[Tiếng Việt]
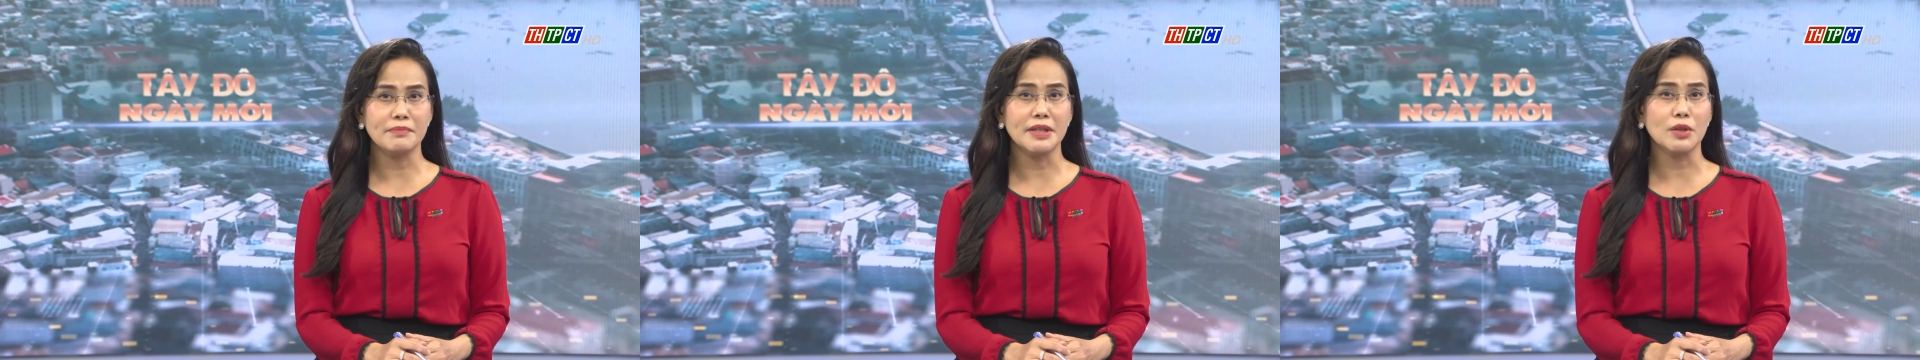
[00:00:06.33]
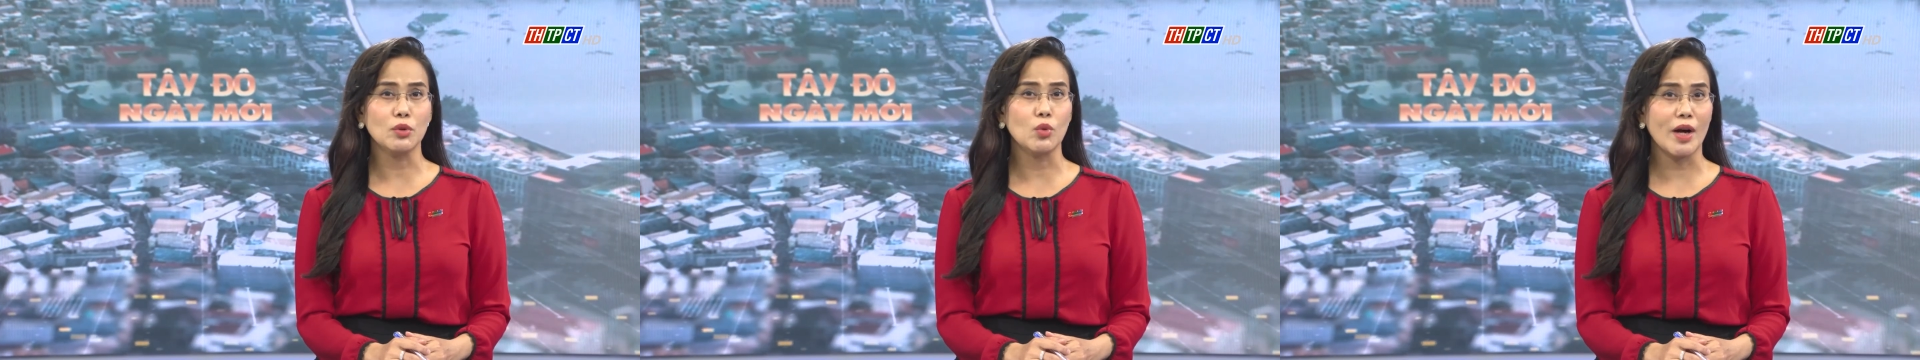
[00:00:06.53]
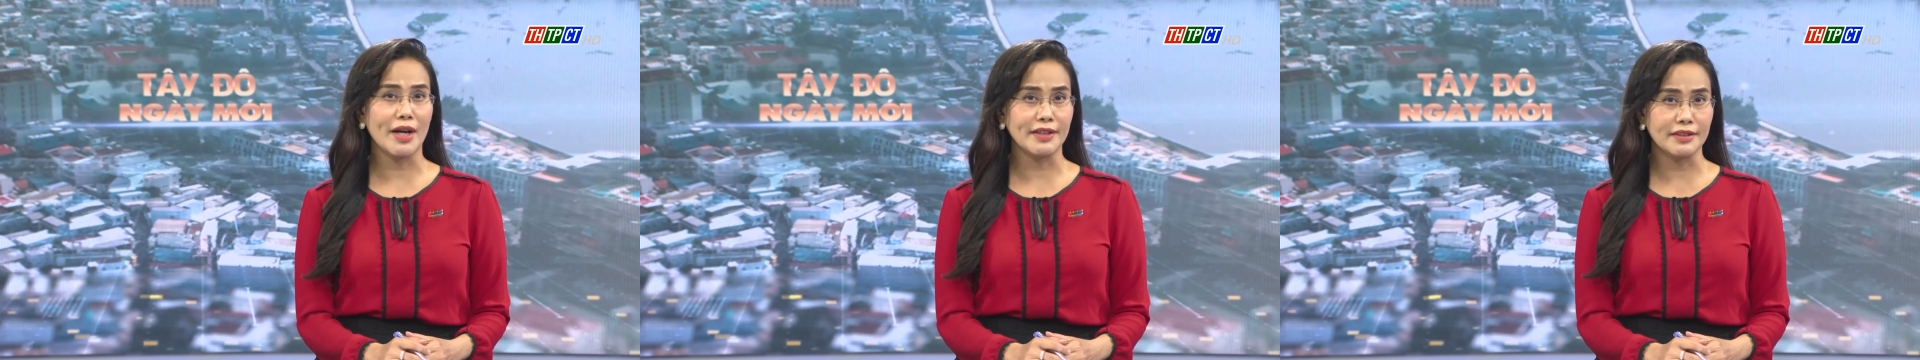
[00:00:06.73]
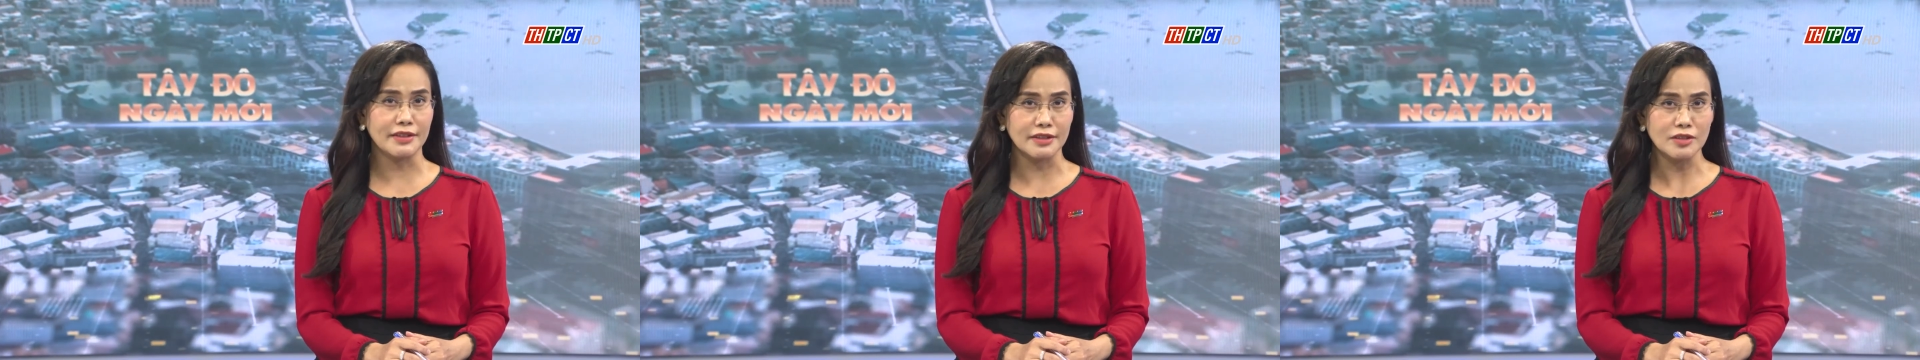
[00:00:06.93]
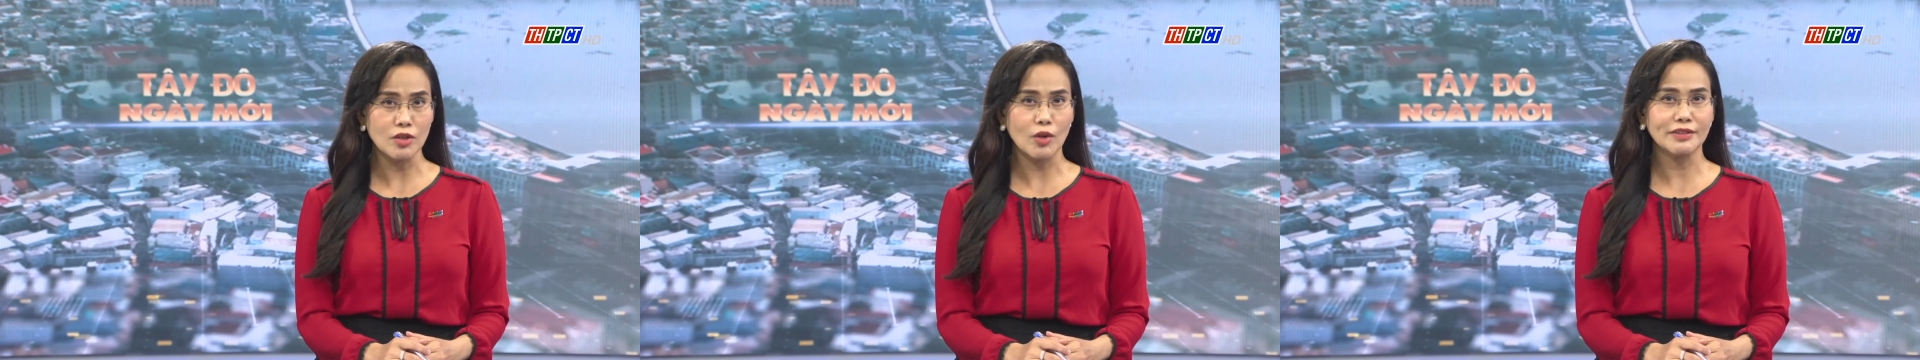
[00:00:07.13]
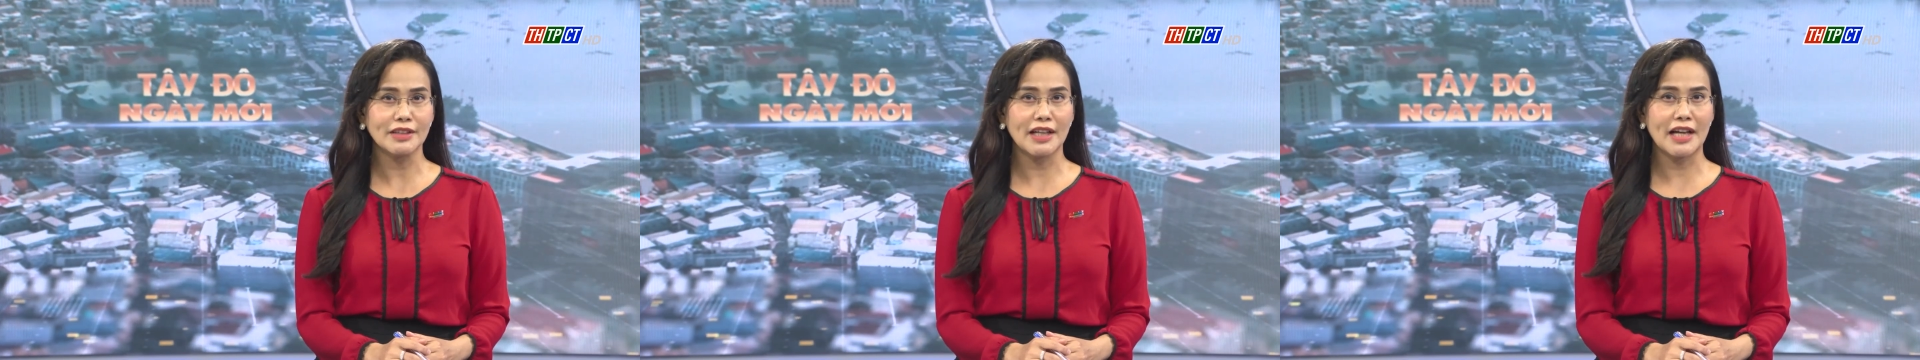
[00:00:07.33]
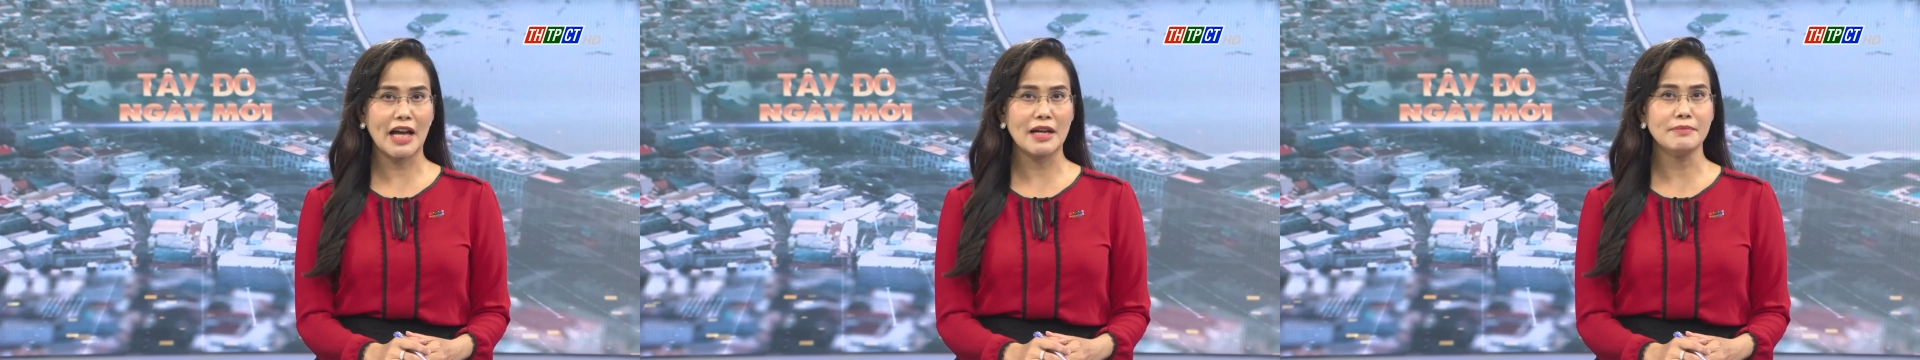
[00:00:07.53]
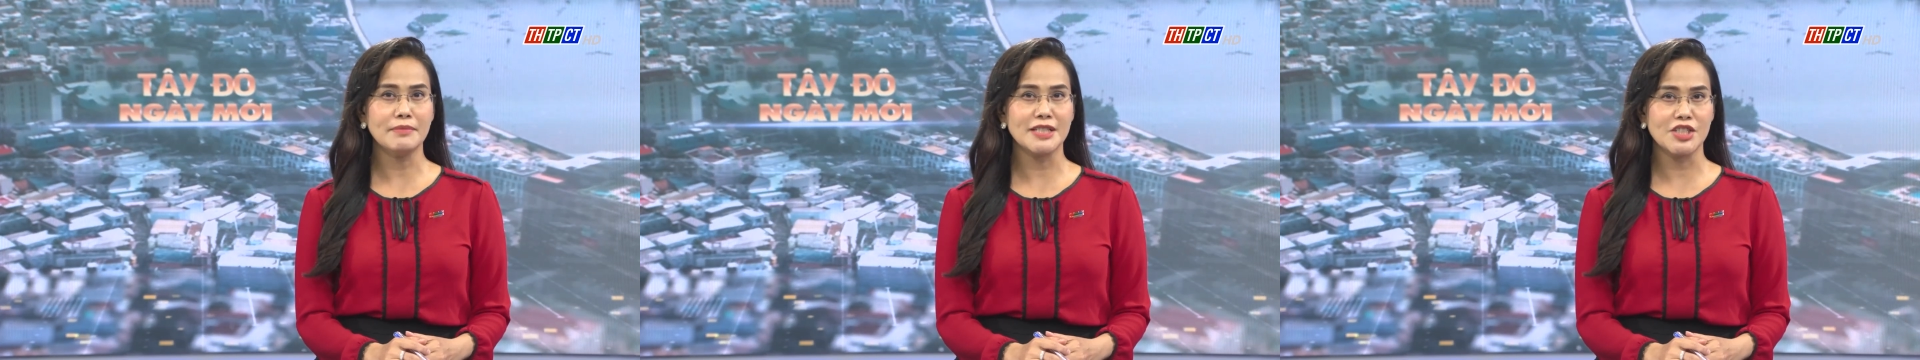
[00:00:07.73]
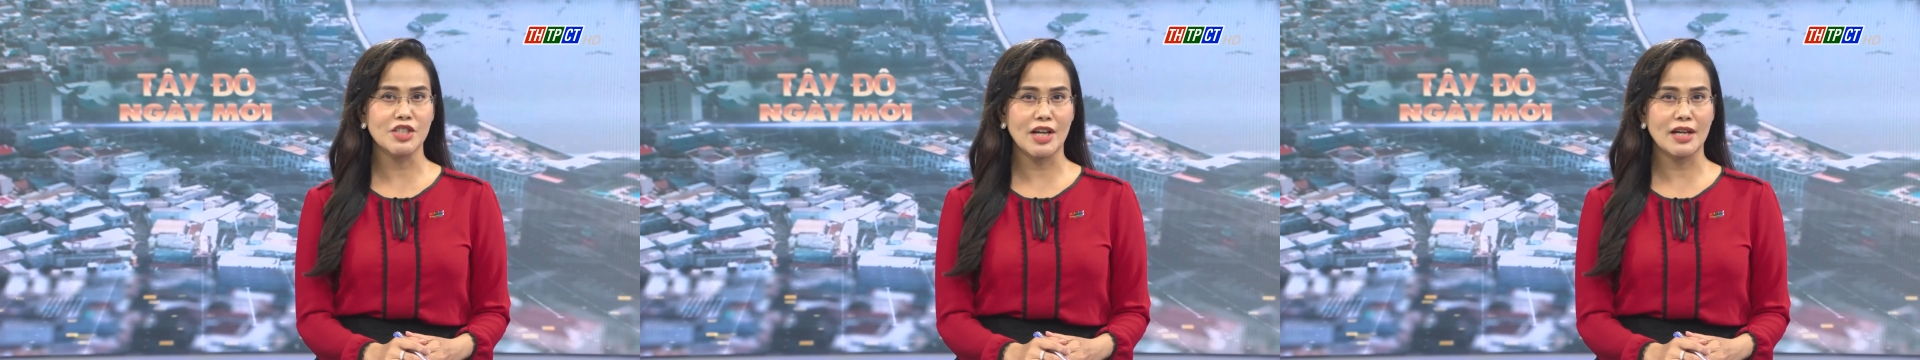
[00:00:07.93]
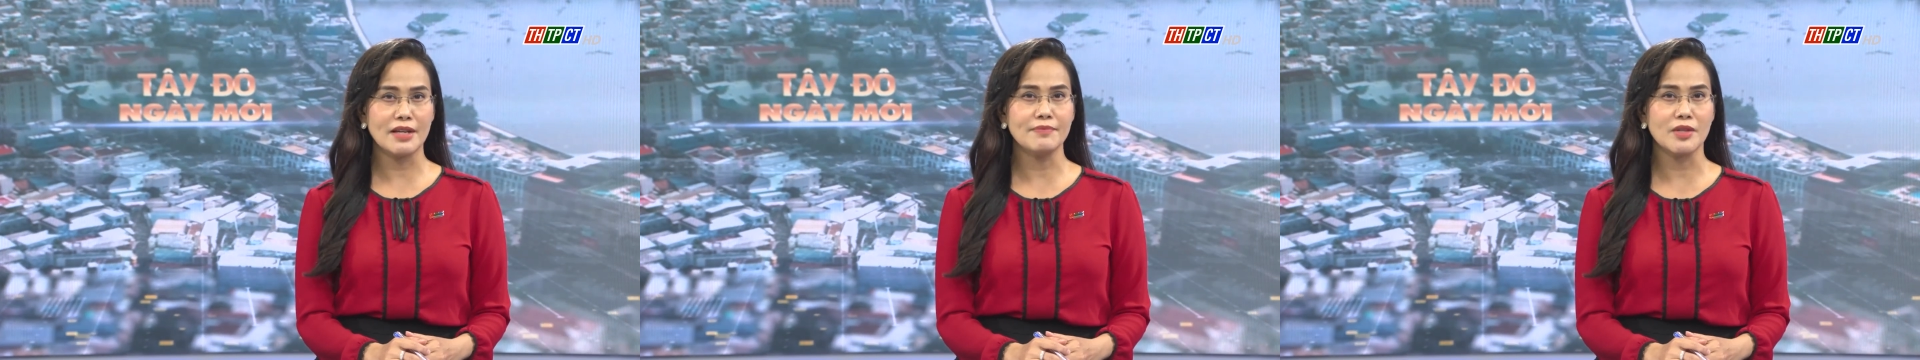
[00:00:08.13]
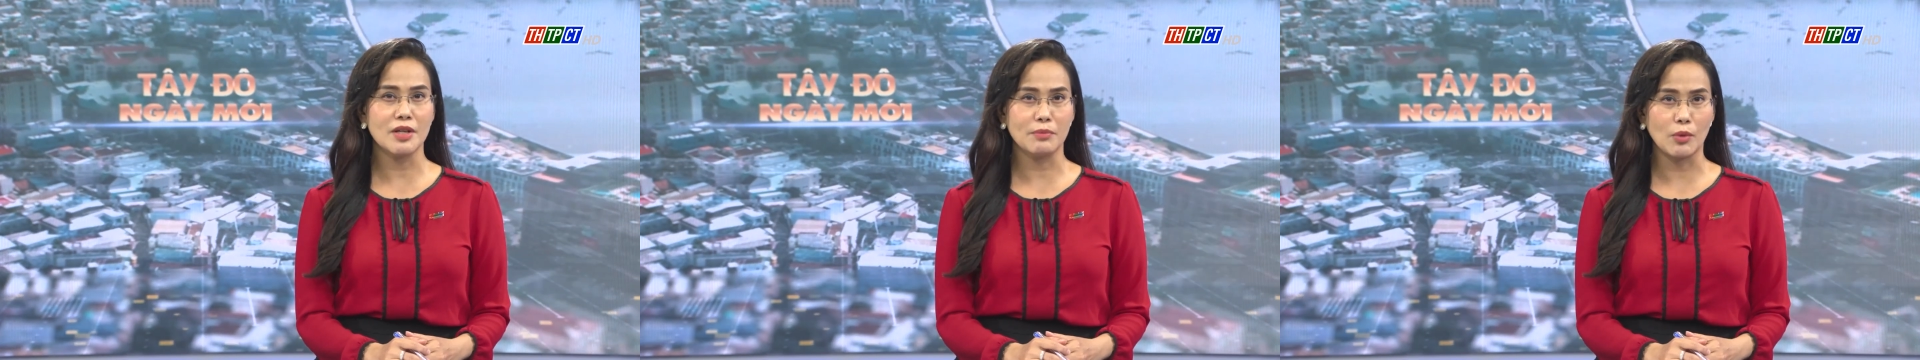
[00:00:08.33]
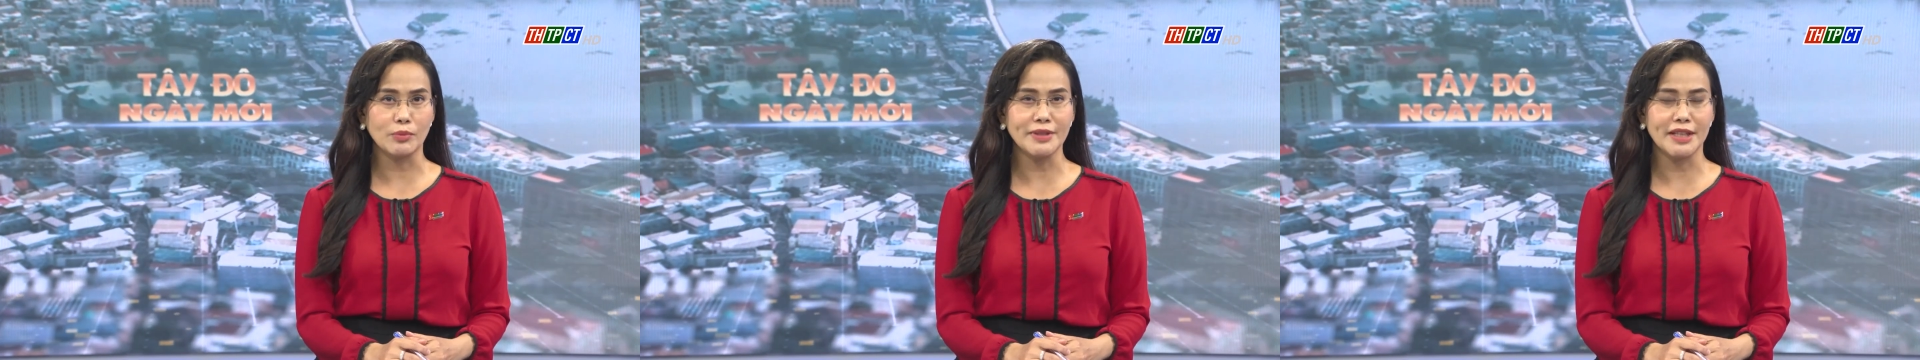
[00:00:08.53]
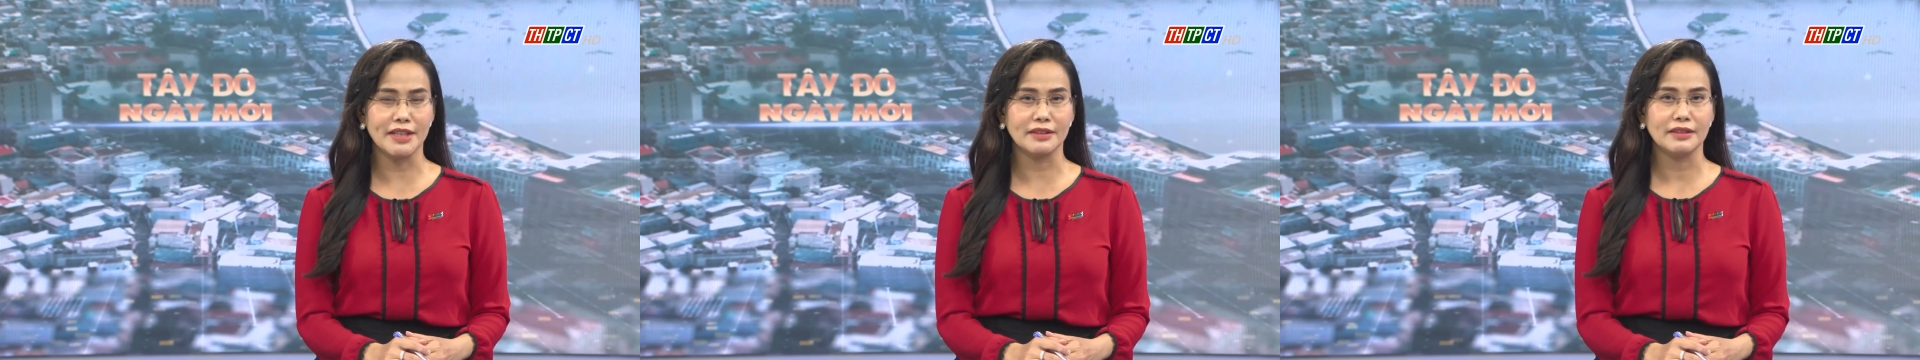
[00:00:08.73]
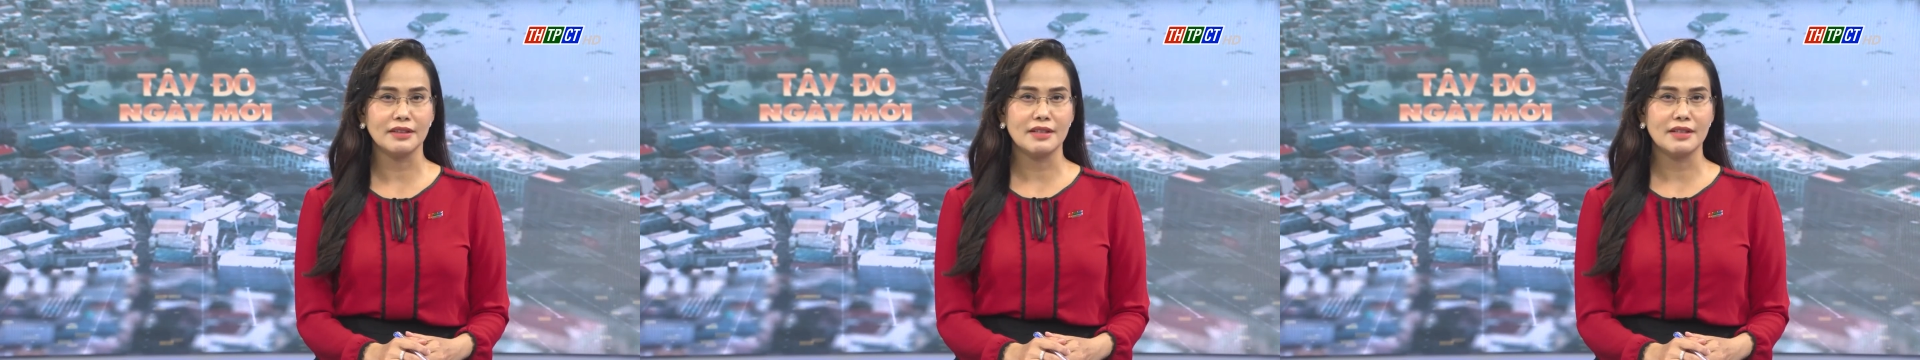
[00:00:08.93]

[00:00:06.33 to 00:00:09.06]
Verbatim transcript: bị quại tử ngón tay cái bên trái do bỏng điện.